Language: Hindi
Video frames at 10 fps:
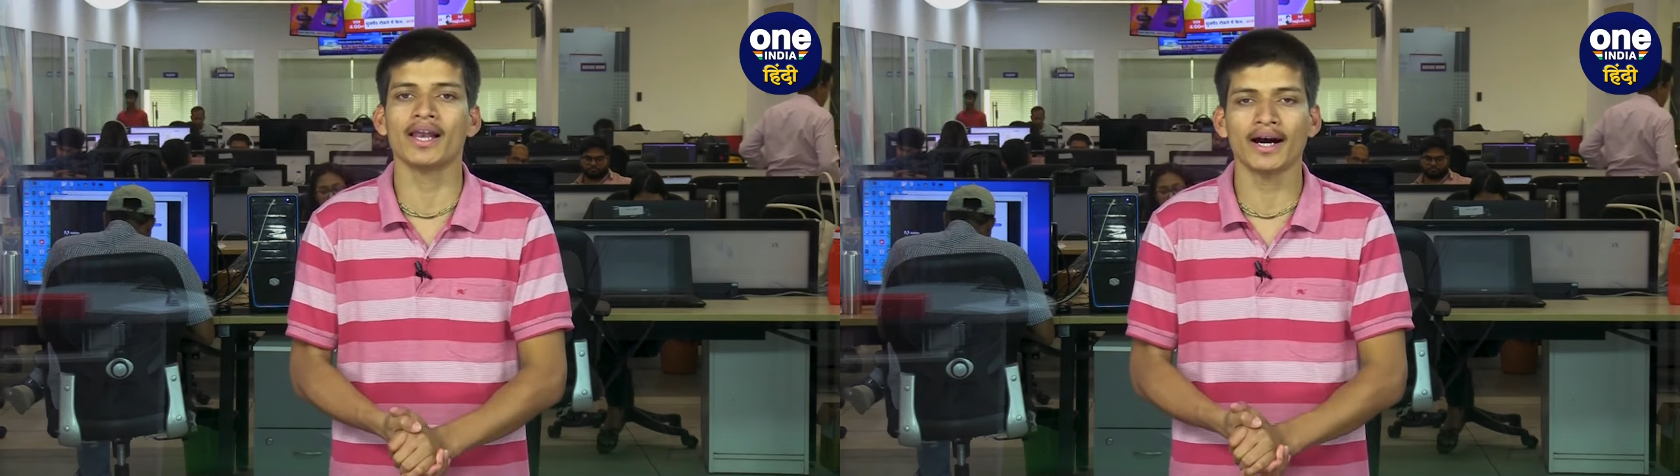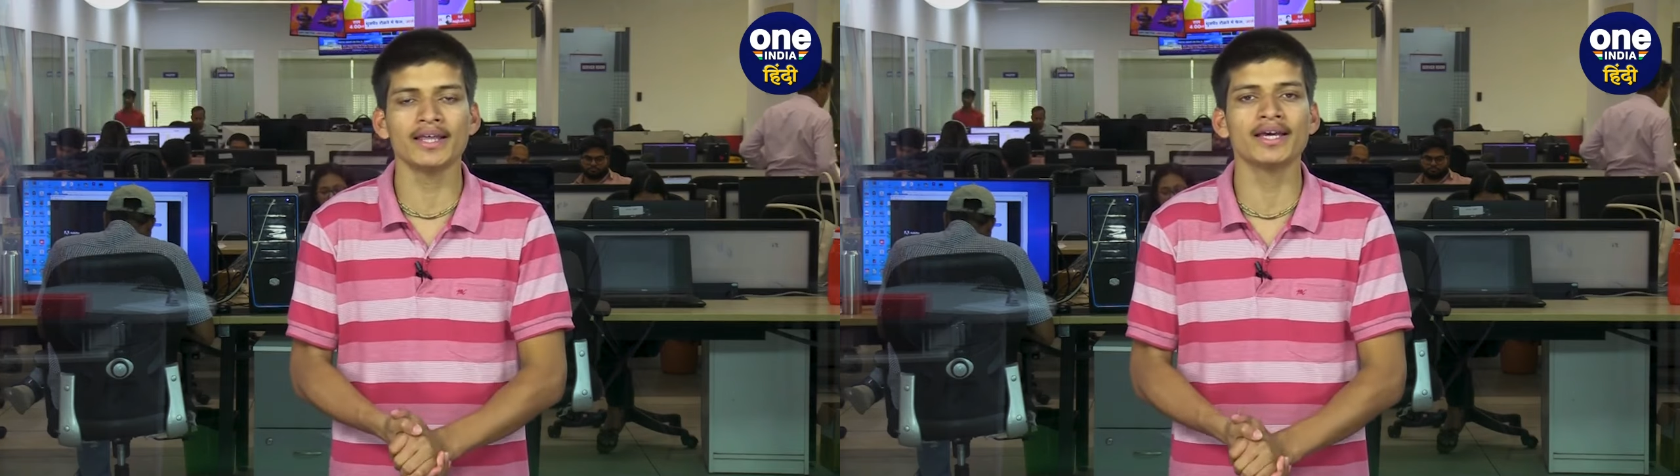
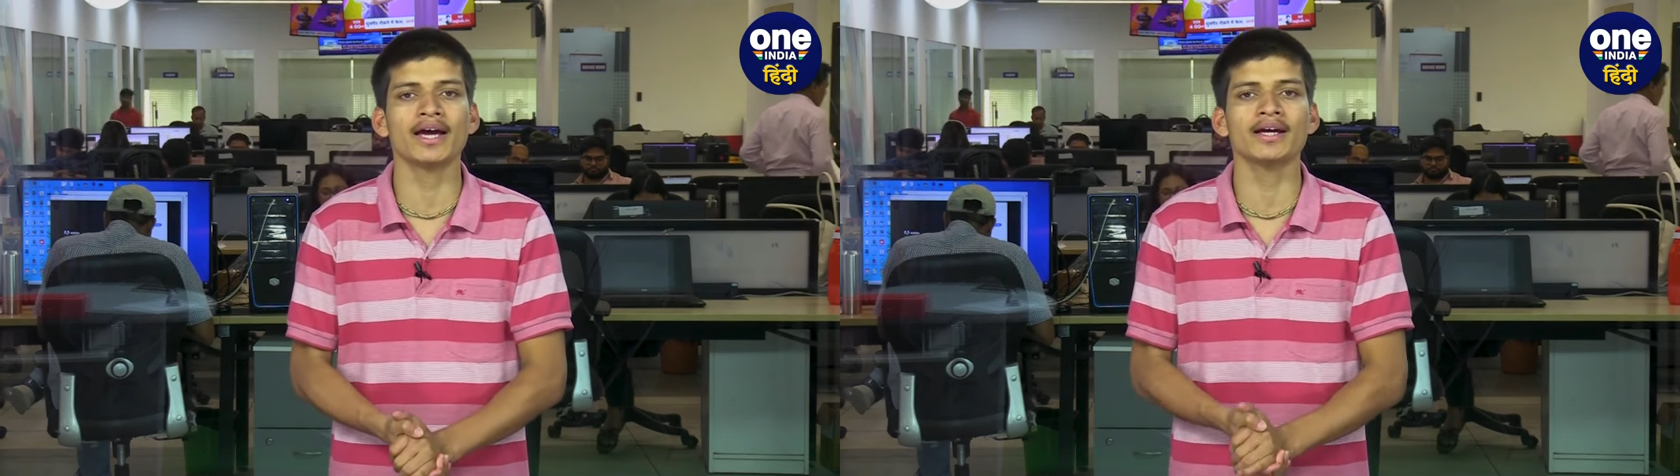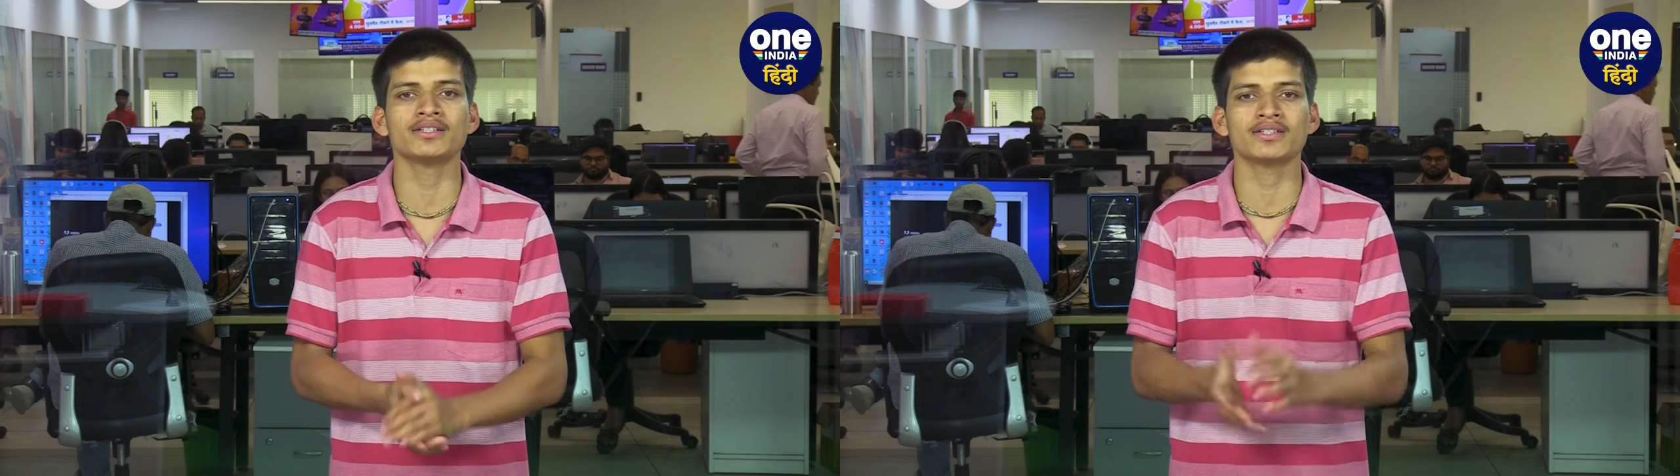खिलाड़ी
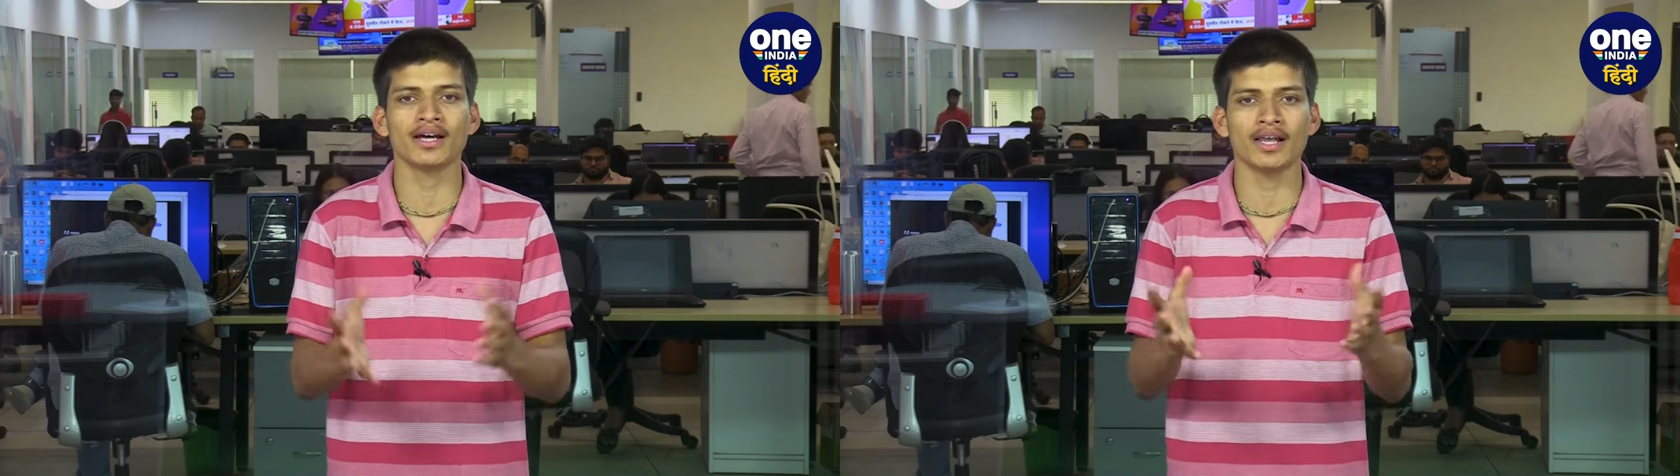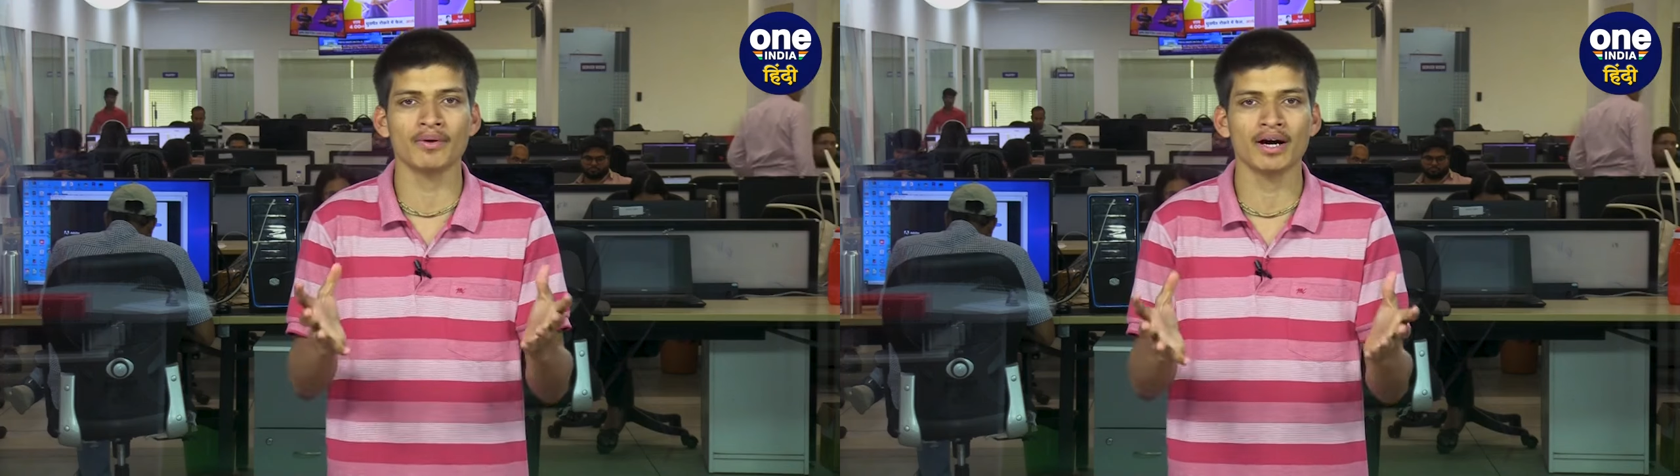हैं इसके
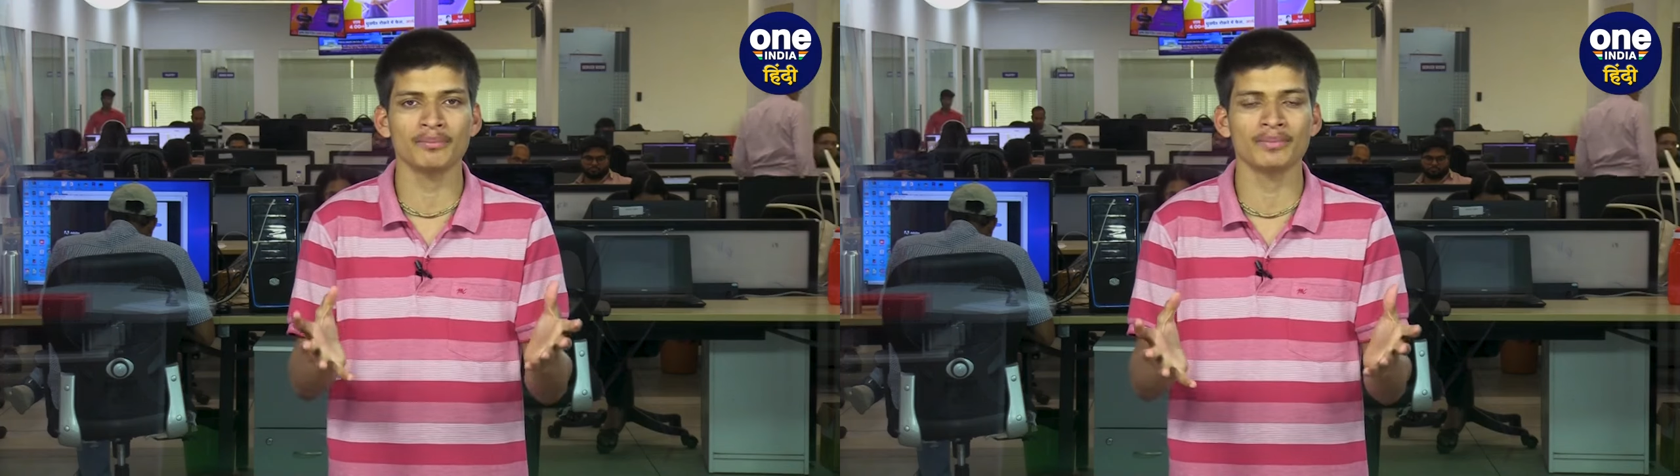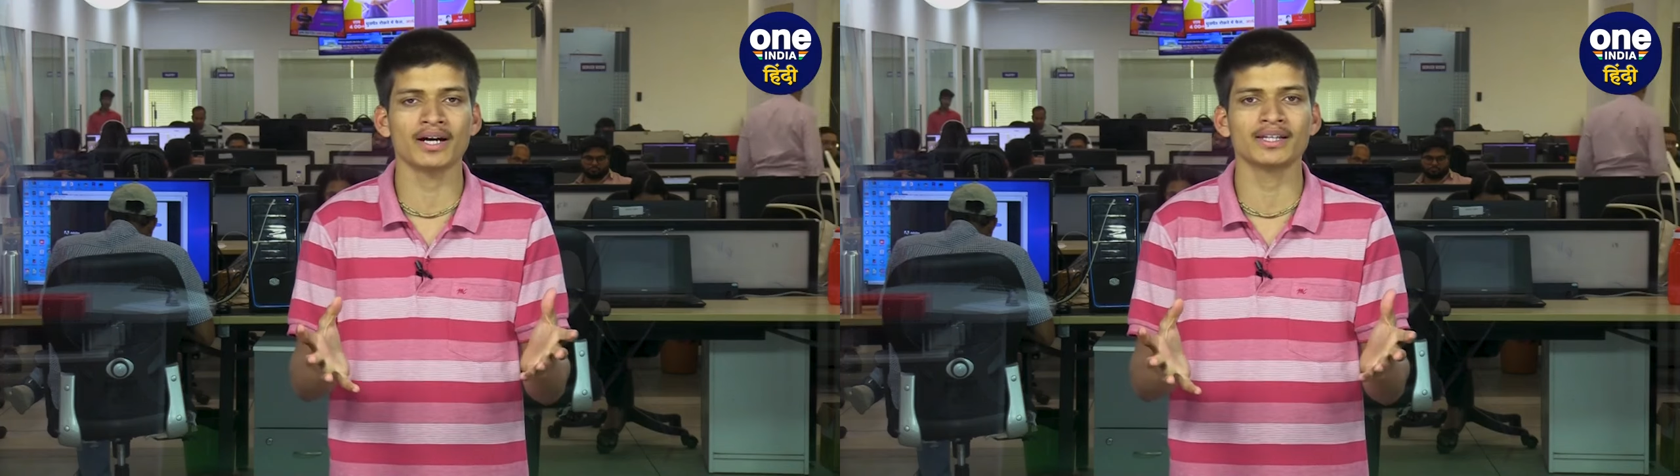अलावा
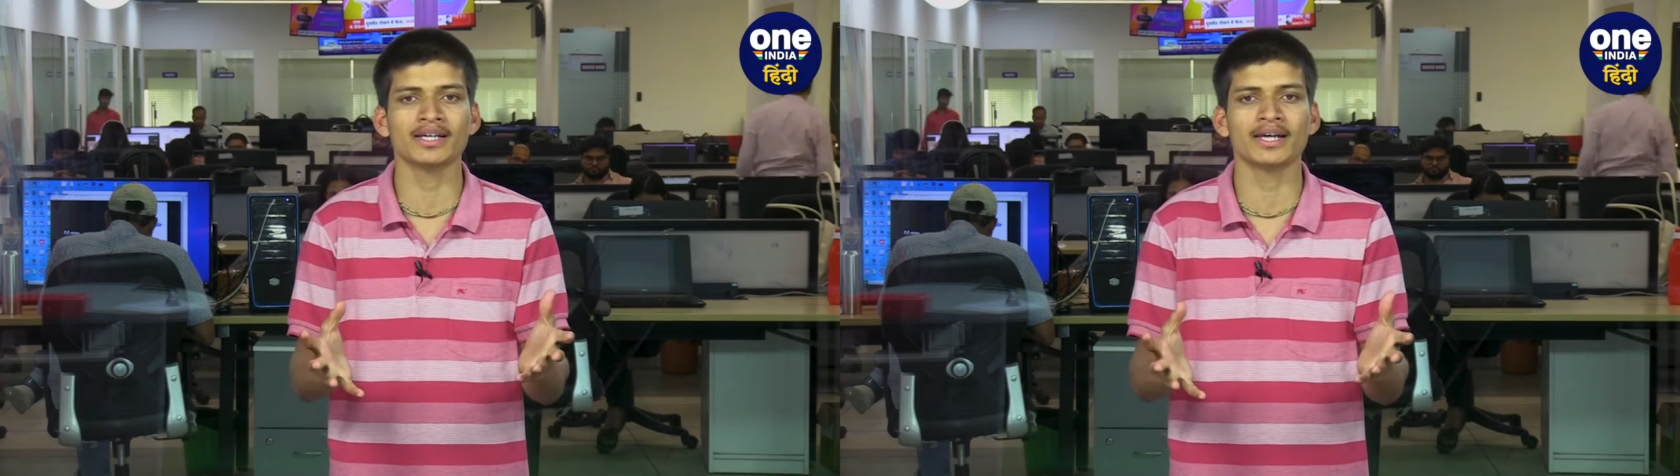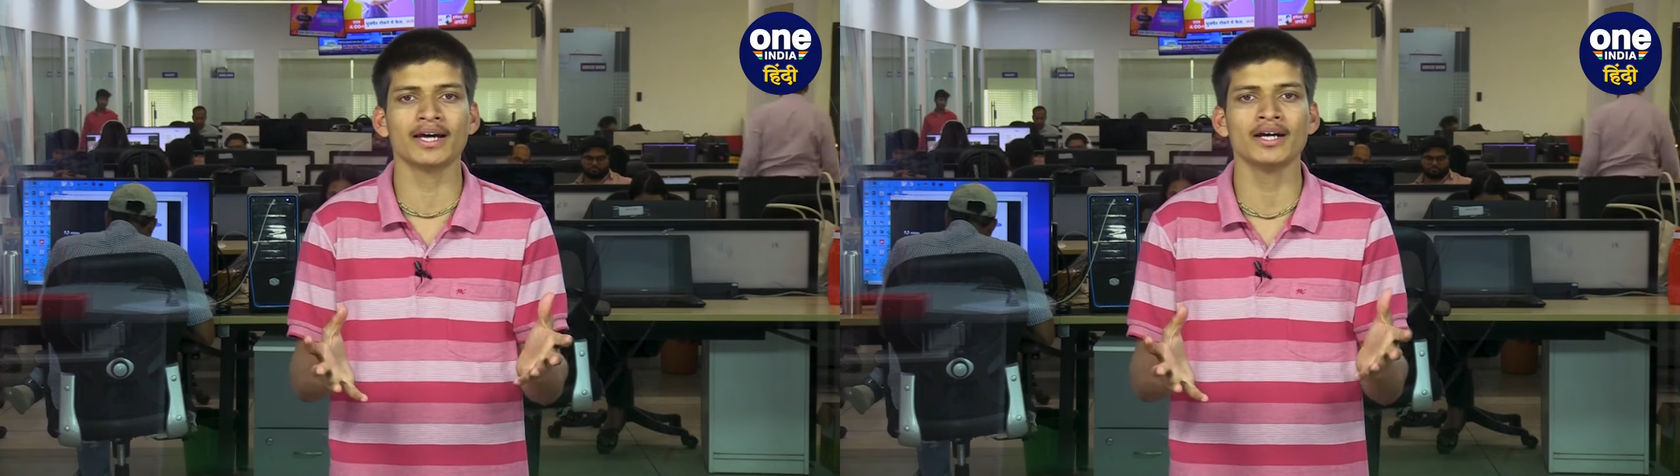हम अगर
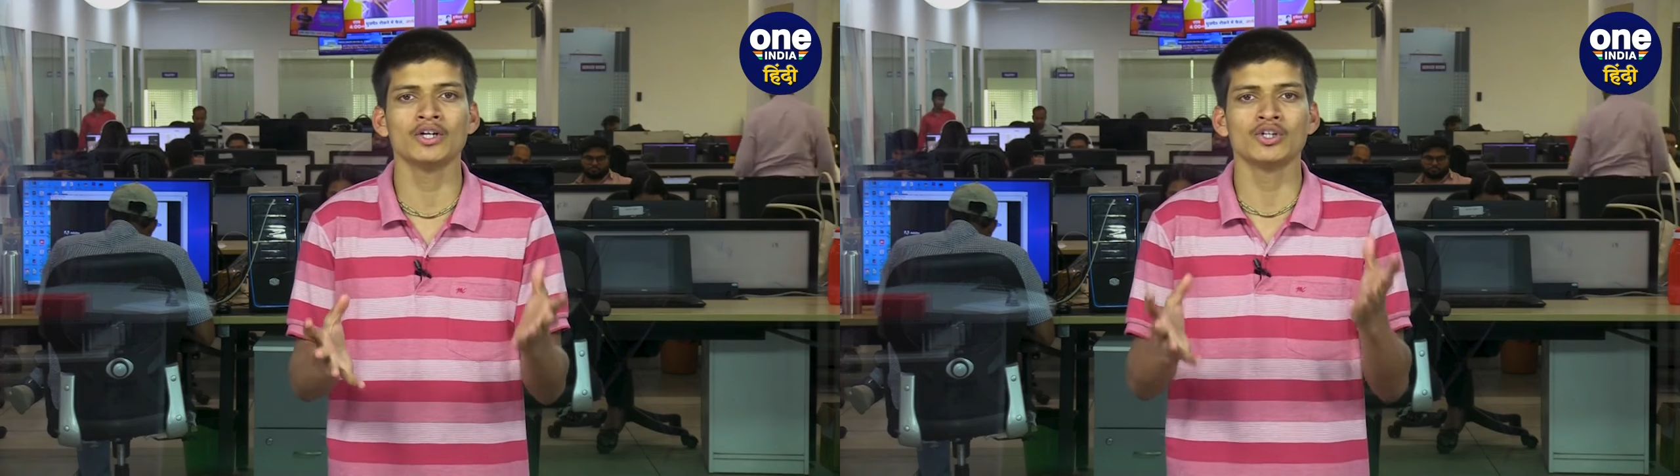देखें